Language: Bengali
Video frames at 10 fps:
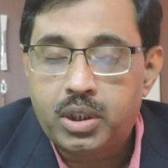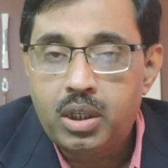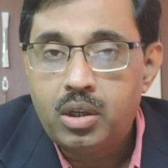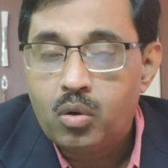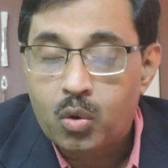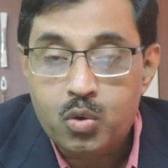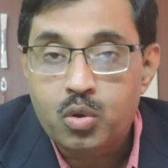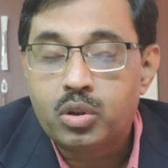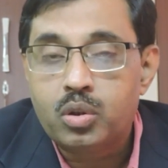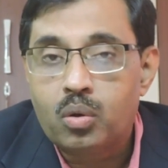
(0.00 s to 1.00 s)
বলছি
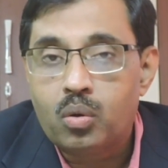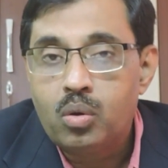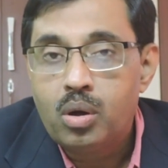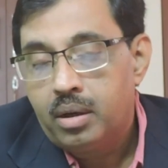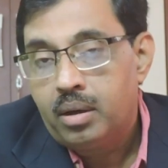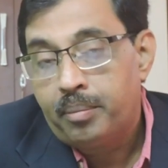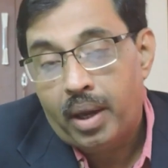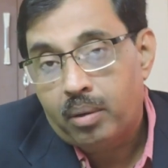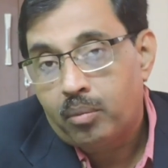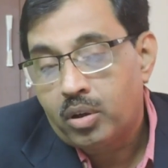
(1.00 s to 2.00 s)
ওষুধটি হলো
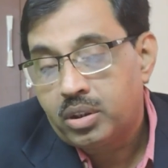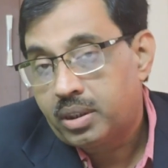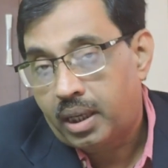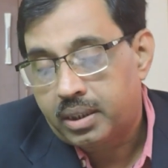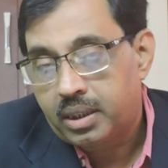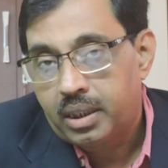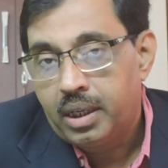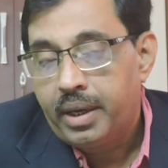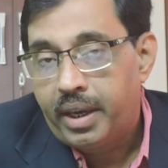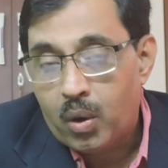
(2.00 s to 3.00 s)
ম্যাকপস থার্টি
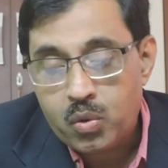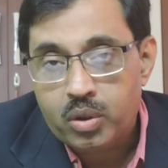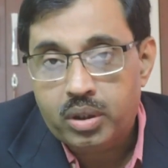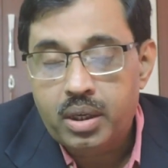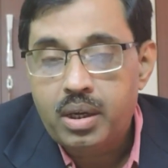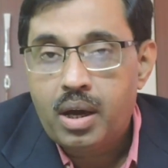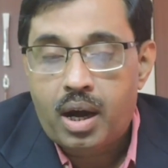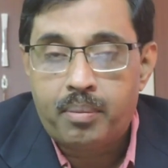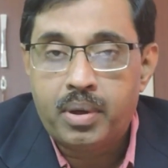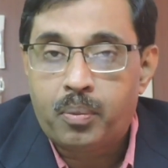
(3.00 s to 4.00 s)
এই ওষুধটি
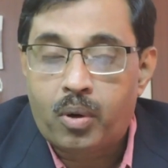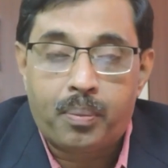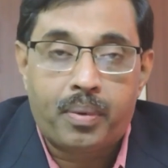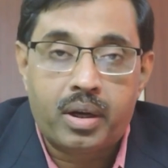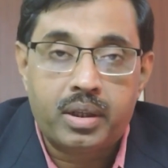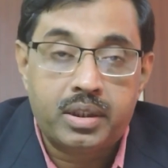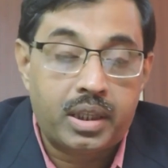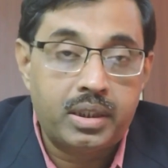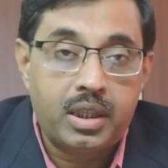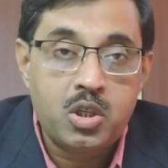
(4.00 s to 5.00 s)
আপনি পরপর
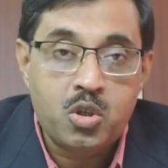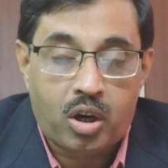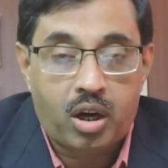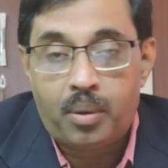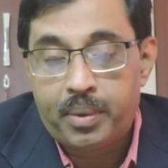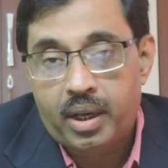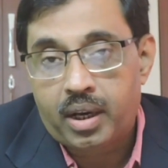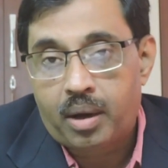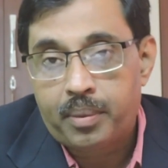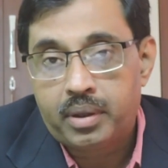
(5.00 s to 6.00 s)
তিন দিন সকাল বিকালে
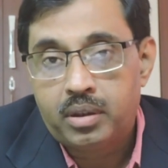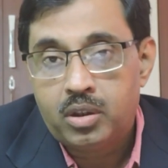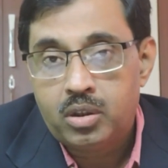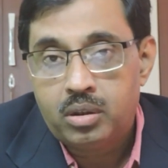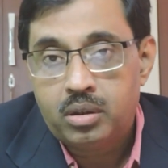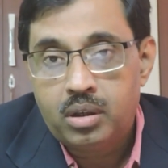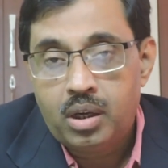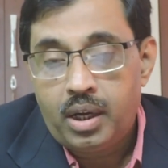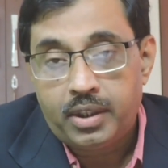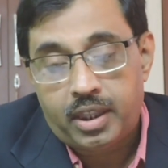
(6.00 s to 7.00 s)
খাবেন
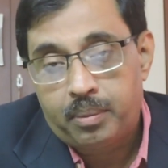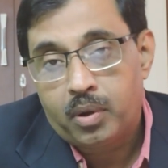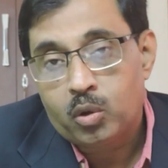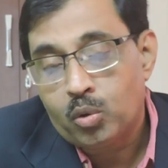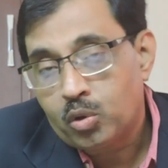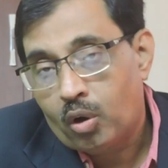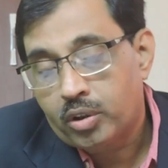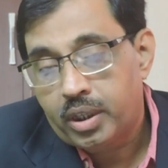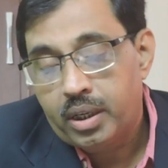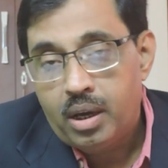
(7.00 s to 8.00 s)
দেখবেন খুব
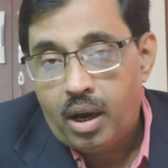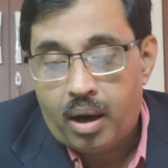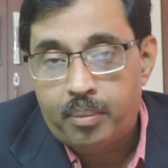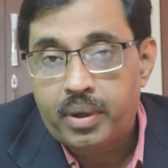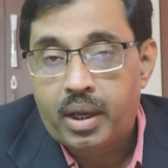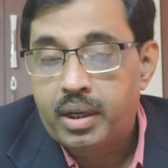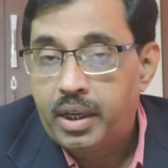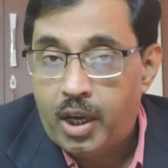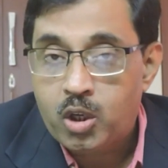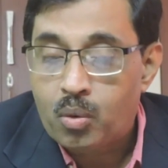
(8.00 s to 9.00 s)
সহজেই আপনার
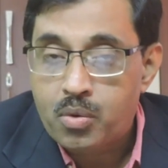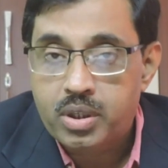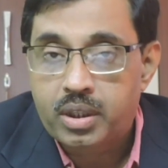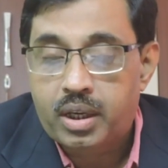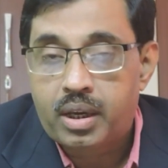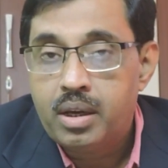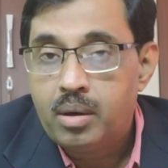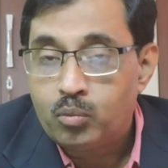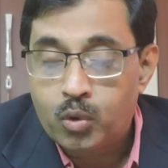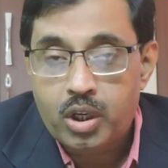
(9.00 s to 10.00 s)
এই সমস্যা থেকে
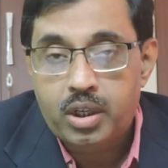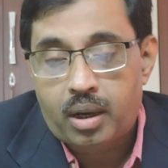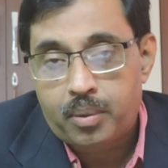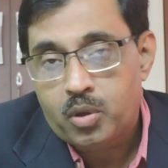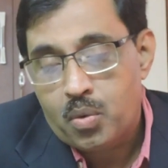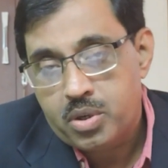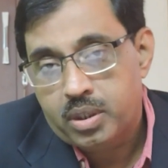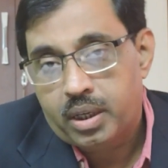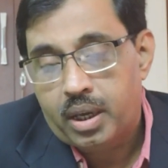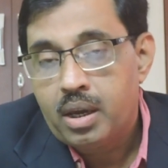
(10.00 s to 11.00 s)
মুখের নার্ভের সমস্যা
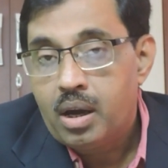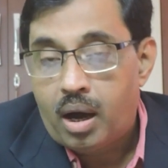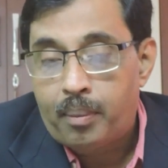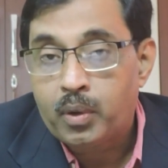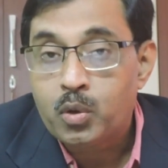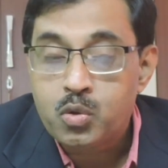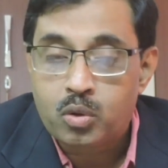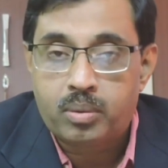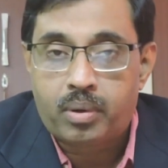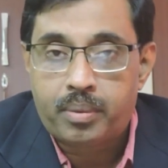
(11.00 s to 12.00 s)
থেকে আপনি সুস্থ
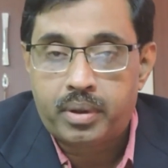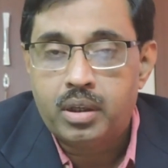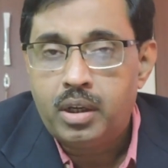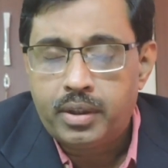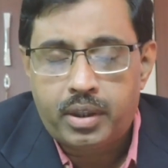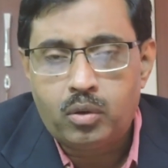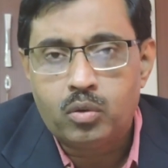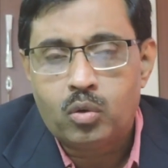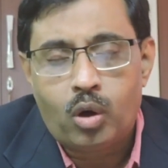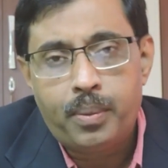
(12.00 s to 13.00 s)
হতে পারবেন
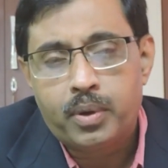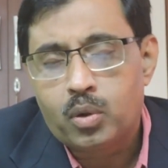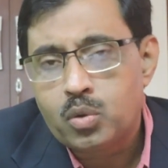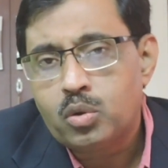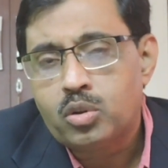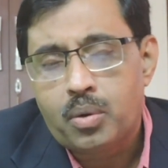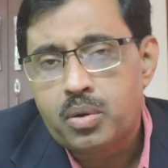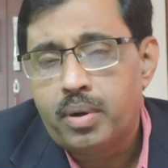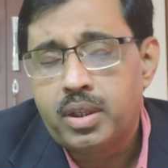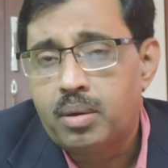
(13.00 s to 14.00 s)
দেখুন হোমিওপ্যাথি ওষুধ
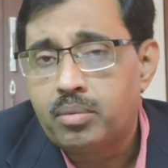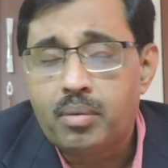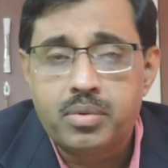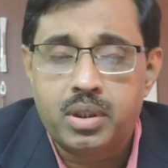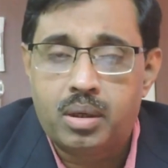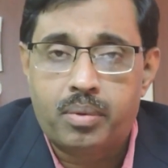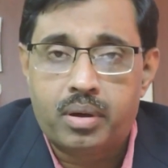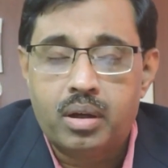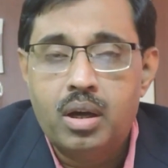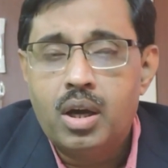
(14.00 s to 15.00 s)
সবসময় সিমটমস নির্ভর
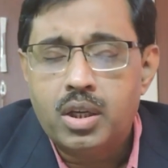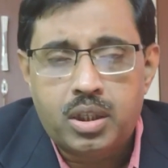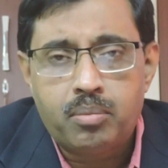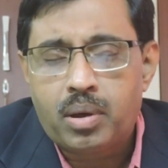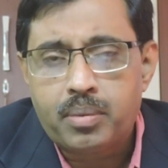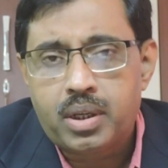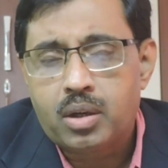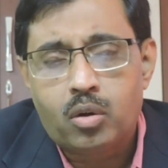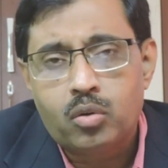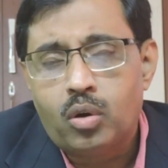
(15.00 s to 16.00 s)
সিমটমস ছাড়া
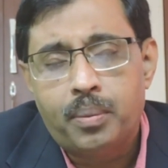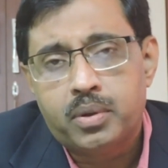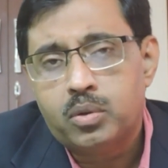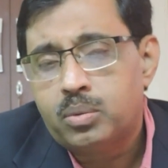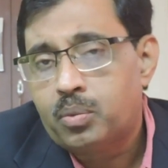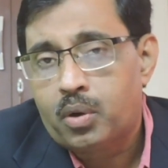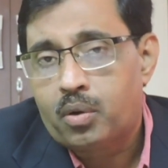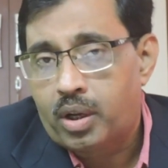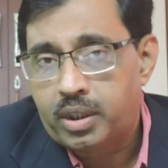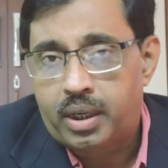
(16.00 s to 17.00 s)
কখন হোমিওপ্যাথি ওষুধ প্রয়োগ
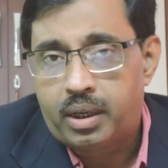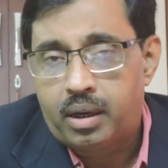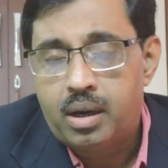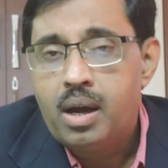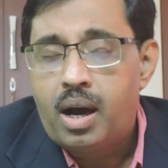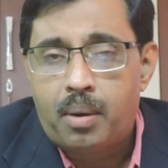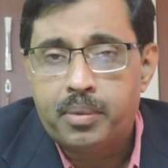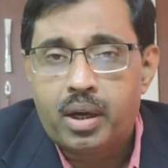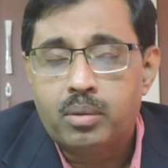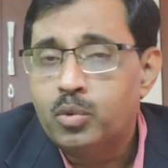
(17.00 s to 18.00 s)
করা যায় না
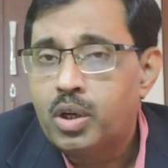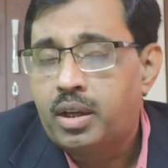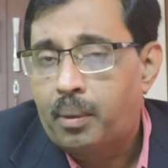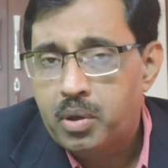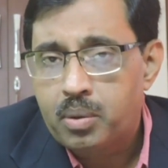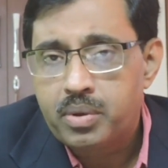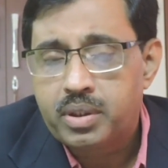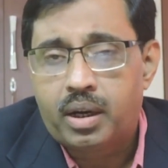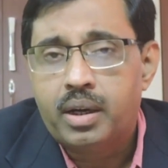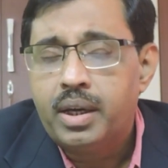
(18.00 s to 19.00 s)
আপনার মুখে নার্ভের
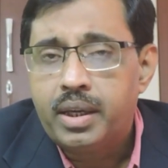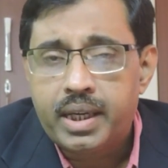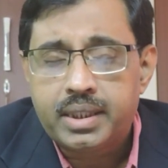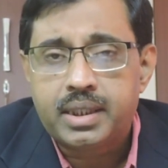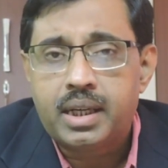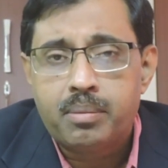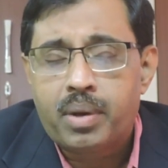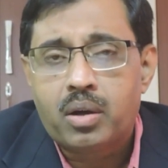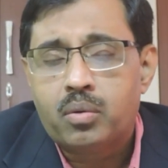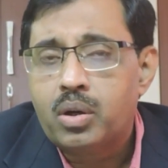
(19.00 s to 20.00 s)
সমস্যা এক্স রে
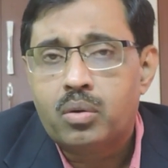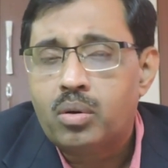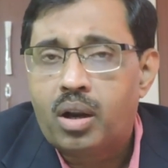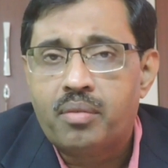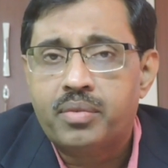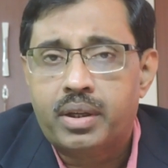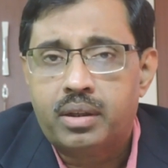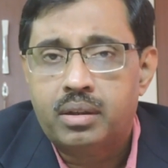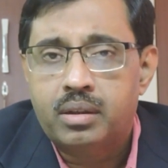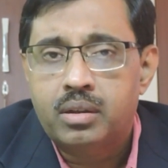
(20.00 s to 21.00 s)
এমআরআই করে কোনো লাভ নেই
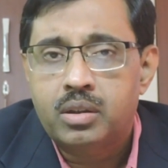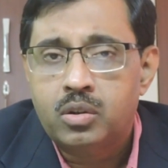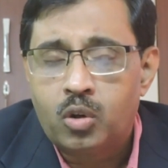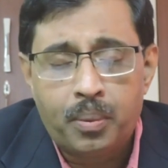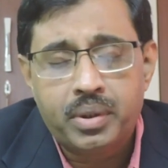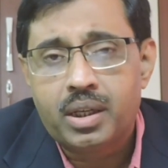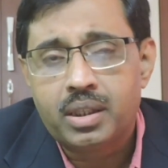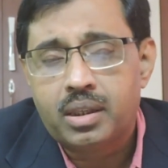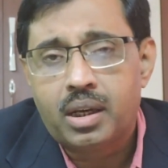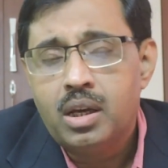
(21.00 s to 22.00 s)
হোমিওপ্যাথির
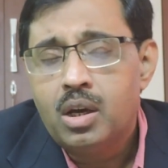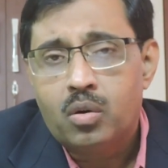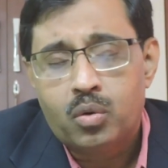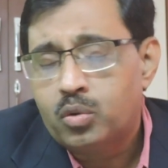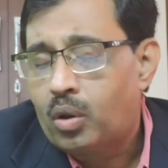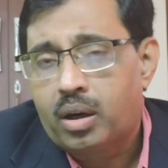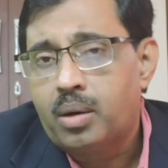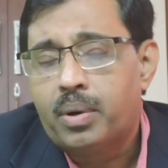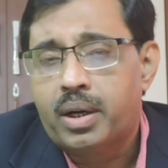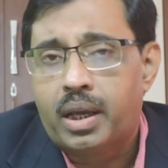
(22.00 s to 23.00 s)
ক্ষেত্রে কোনো
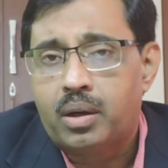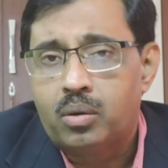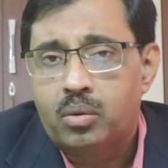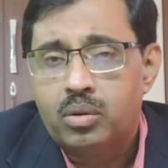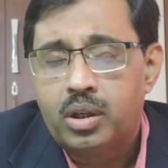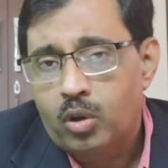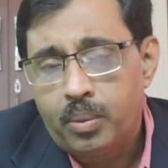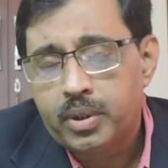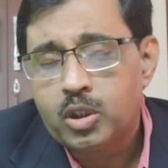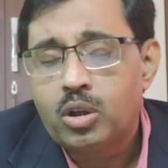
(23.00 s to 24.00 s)
দরকার পড়ে না এগুলো
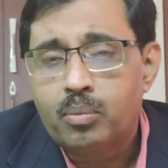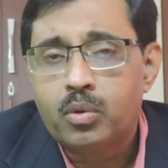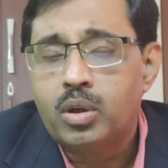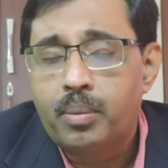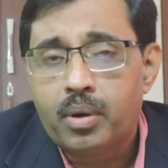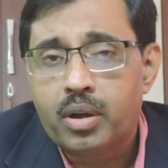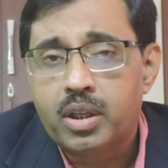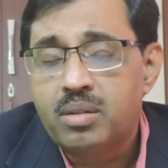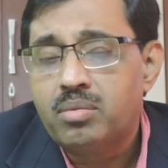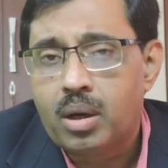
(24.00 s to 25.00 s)
হোমিওপ্যাথি সম্পূর্ণ নির্ভর
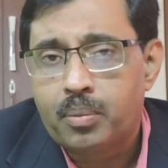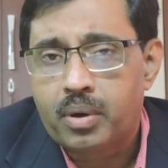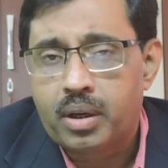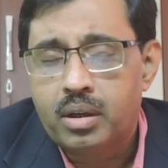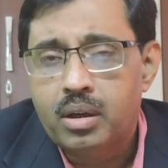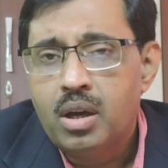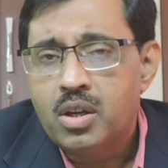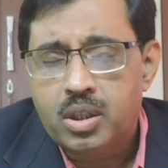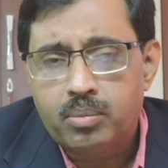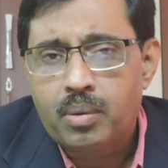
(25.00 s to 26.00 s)
করে সিমটার পরে
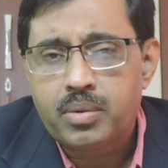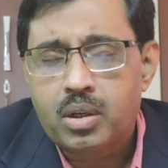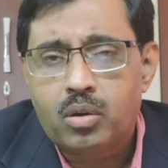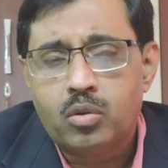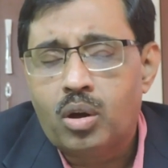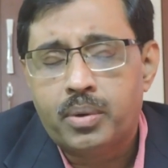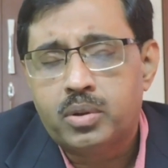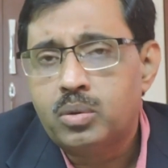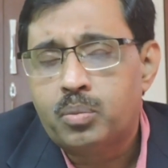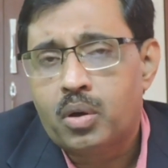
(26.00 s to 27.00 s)
সিমটমস ছাড়া কখনো
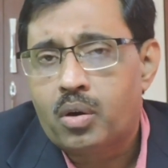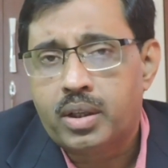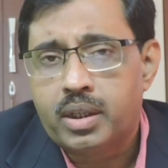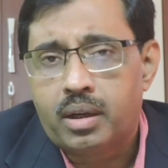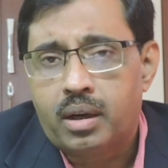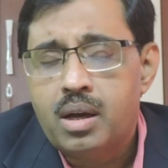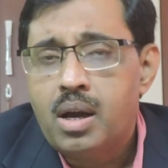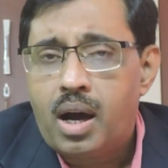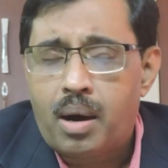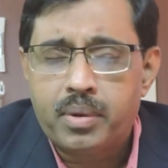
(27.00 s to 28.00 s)
হোমিওপ্যাথি ওষুধ প্রয়োগ করা যায় না
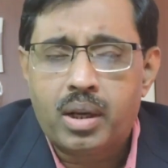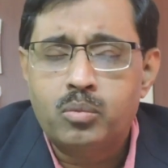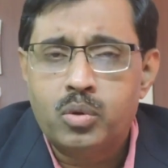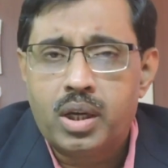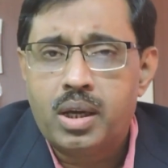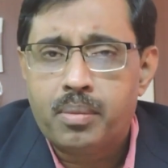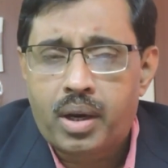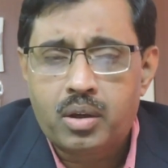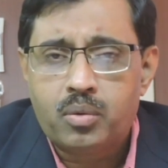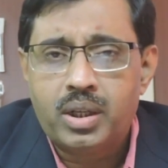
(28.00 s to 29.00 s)
আপনার মুখে
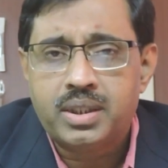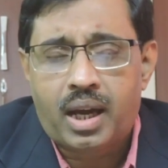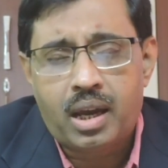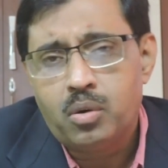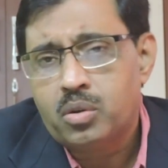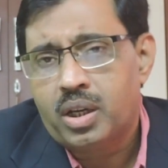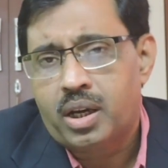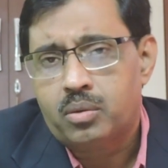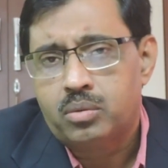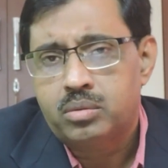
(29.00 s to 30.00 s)
এমআরআই করে যাই হোক না
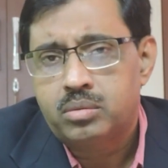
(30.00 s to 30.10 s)
কেন